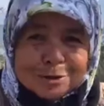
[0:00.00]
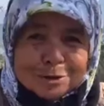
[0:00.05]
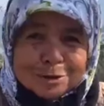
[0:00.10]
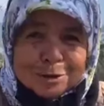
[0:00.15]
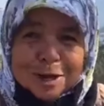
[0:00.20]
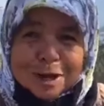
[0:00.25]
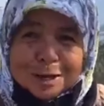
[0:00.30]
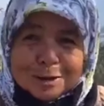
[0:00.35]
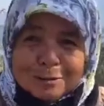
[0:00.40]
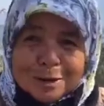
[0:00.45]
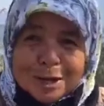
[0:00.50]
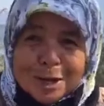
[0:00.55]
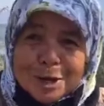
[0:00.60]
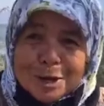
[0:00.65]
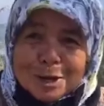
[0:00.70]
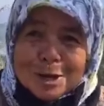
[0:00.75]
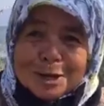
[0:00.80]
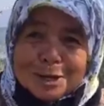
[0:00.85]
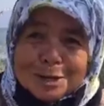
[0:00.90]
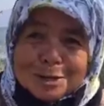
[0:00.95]
Su
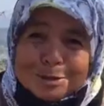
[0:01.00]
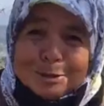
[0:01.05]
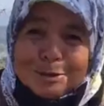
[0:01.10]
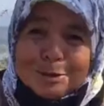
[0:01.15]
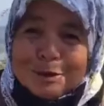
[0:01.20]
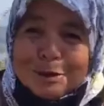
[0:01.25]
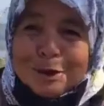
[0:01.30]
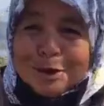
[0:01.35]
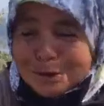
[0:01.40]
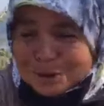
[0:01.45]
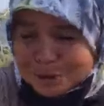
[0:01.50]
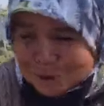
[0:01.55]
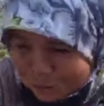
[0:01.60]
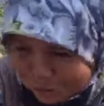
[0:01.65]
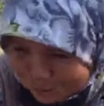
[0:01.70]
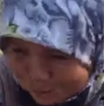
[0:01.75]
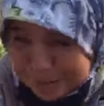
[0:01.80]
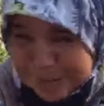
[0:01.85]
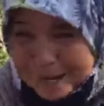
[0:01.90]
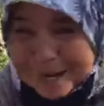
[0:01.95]
katve. suyu, suyu
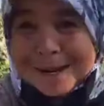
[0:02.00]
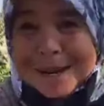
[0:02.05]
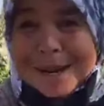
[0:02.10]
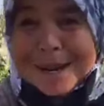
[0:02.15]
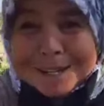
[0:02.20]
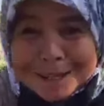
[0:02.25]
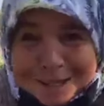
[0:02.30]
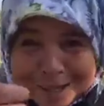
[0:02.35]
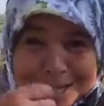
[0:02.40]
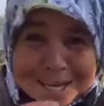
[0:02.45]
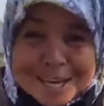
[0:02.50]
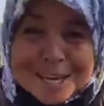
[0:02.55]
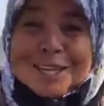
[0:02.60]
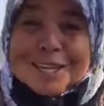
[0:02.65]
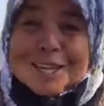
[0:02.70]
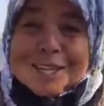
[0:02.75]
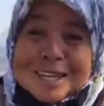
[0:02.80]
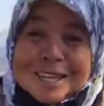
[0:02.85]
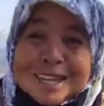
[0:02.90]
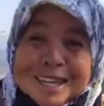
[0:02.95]
var gat iç.
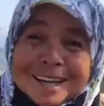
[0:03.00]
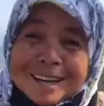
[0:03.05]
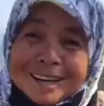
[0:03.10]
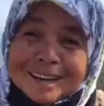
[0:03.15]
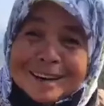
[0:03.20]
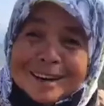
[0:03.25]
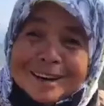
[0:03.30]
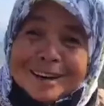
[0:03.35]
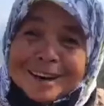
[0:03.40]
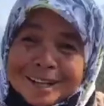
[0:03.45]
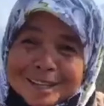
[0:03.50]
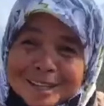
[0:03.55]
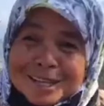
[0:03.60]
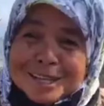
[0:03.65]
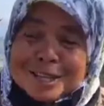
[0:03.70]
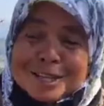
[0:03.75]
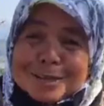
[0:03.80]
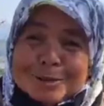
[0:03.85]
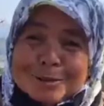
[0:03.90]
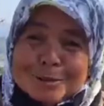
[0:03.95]
Gat iç
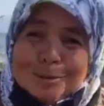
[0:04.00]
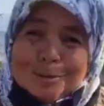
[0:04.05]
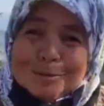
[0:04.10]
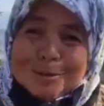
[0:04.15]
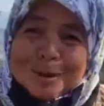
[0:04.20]
yani suyu